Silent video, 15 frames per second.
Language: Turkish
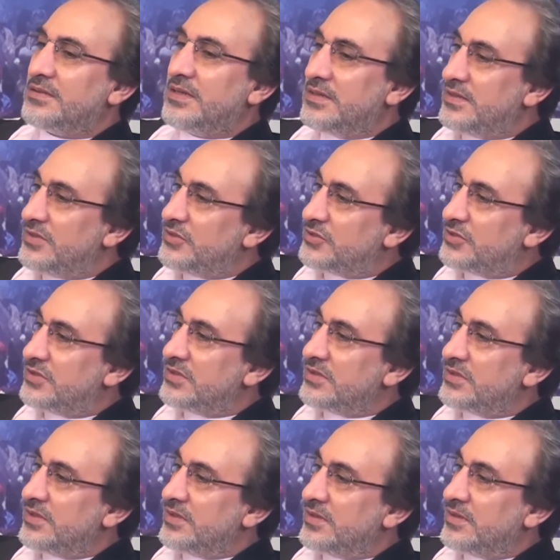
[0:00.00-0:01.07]
Senin
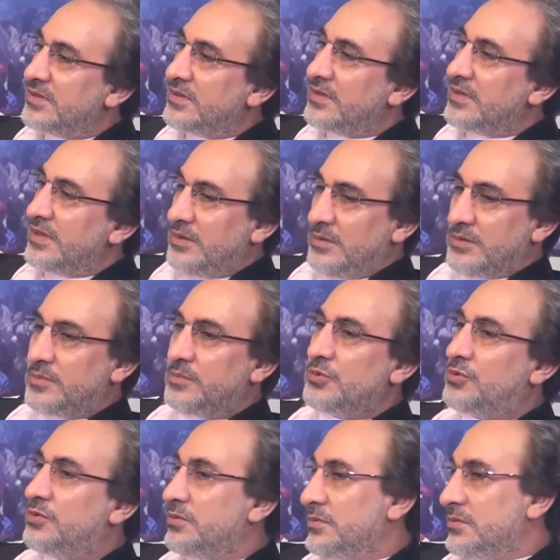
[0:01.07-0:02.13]
işin evet,
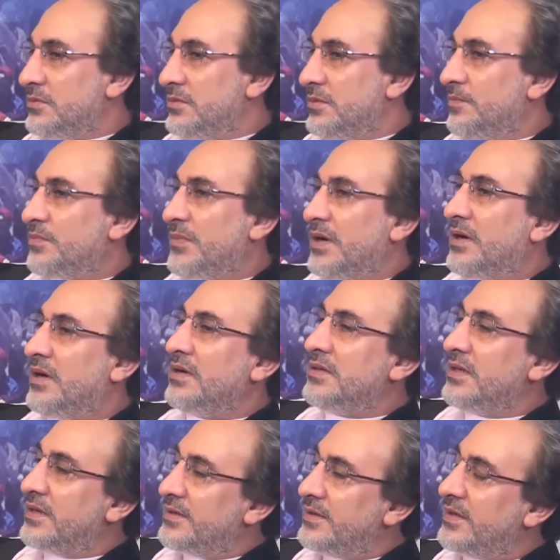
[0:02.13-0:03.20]
bütün
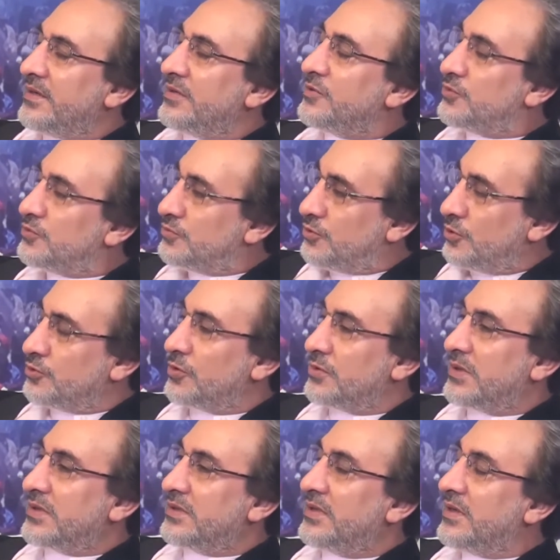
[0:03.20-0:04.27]
ailelerine,
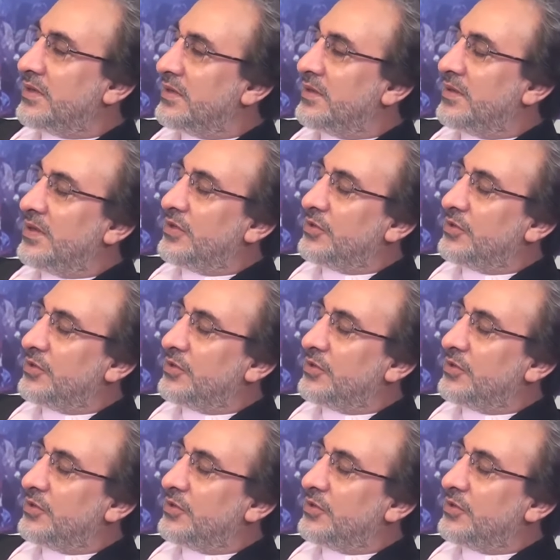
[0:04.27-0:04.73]
çocuklarına,